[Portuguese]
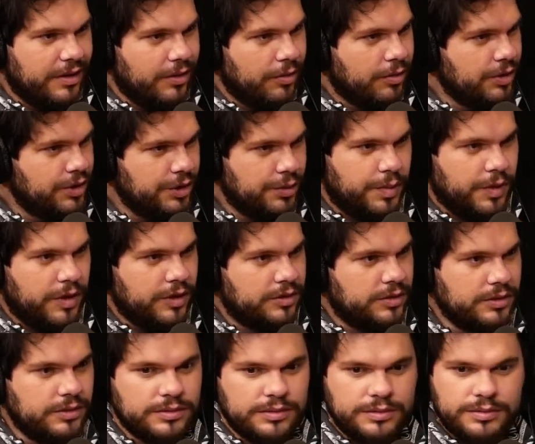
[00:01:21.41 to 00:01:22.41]
Hoje eu
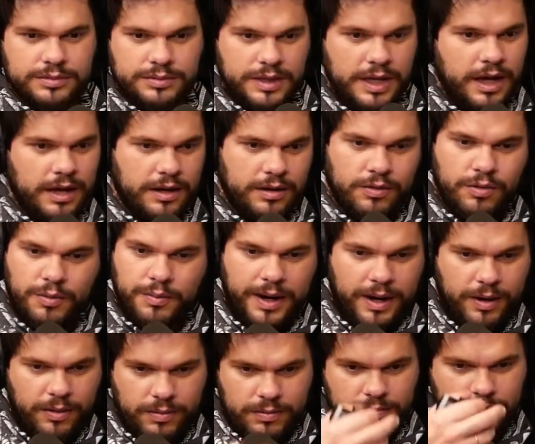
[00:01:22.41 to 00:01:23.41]
posso, sei lá,
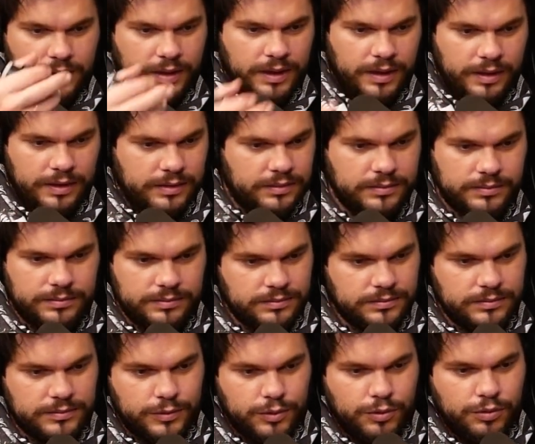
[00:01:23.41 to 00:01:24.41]
comprar é,
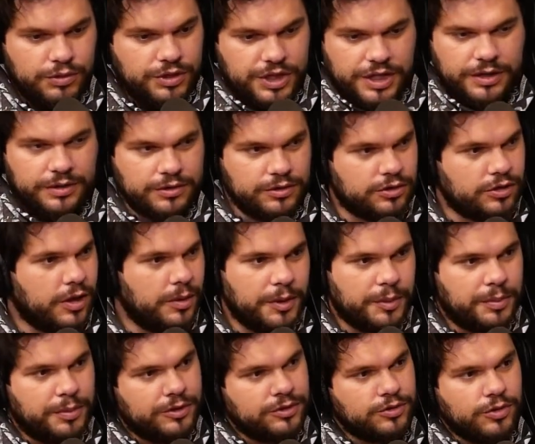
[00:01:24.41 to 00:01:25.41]
com o dinheiro que
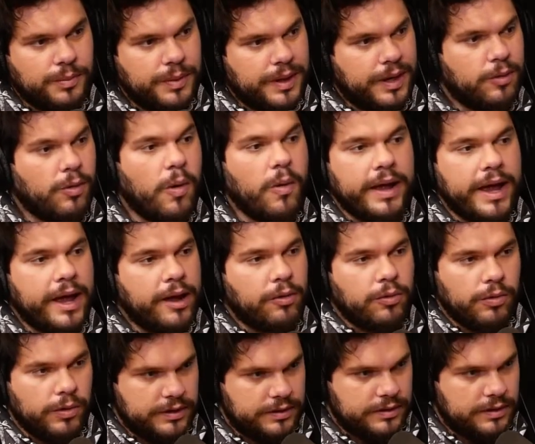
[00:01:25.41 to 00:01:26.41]
sobra eu posso comprar qualquer
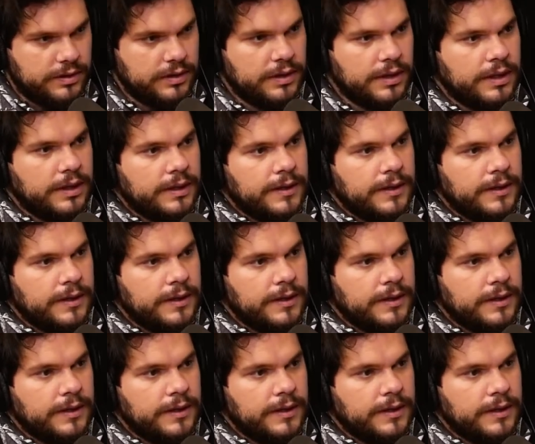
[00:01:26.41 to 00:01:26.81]
coisa.